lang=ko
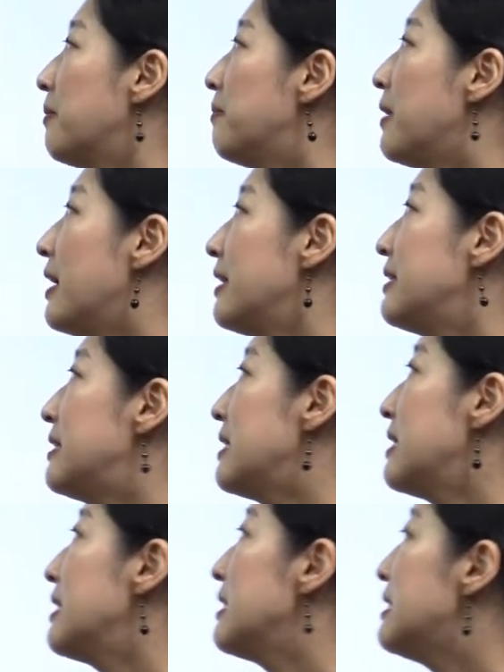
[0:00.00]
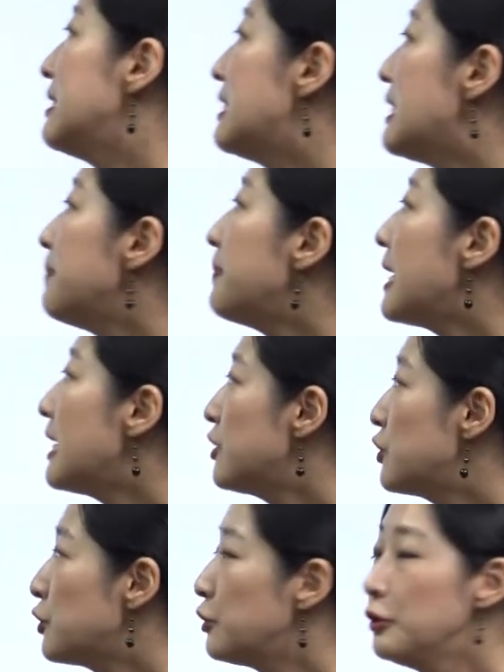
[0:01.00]
by digging deep
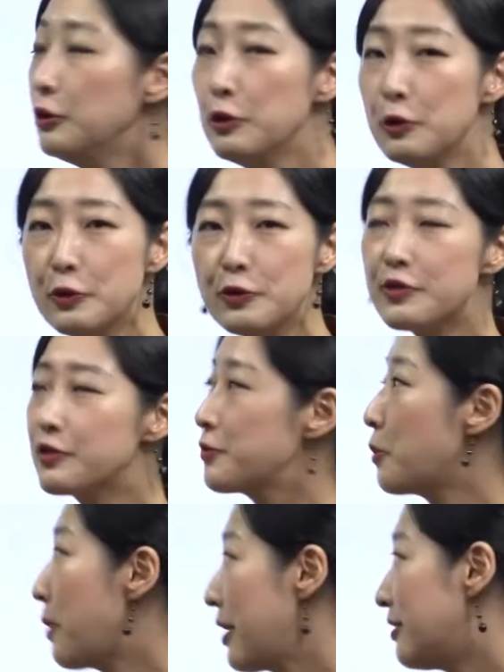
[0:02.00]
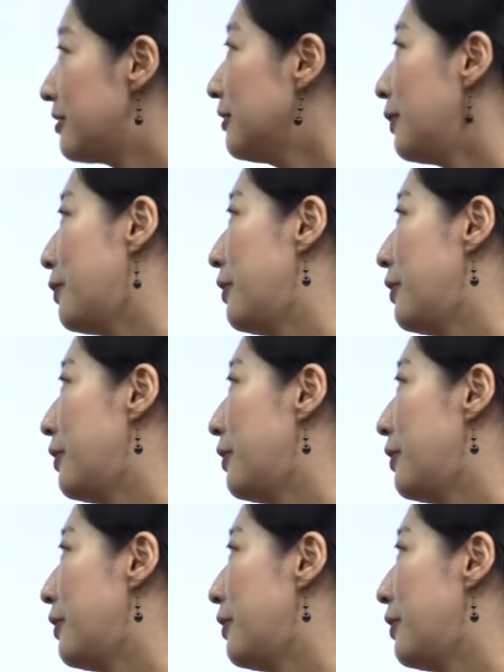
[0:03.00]
into loose soil